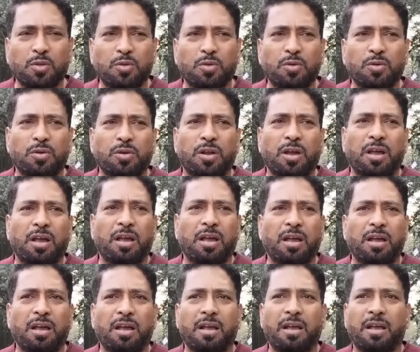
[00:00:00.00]
যতদূর
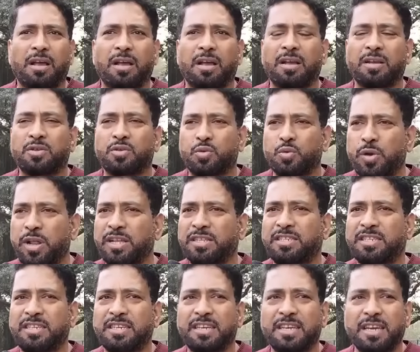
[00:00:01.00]

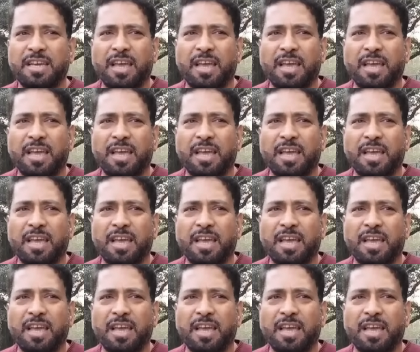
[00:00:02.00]
শুনেছি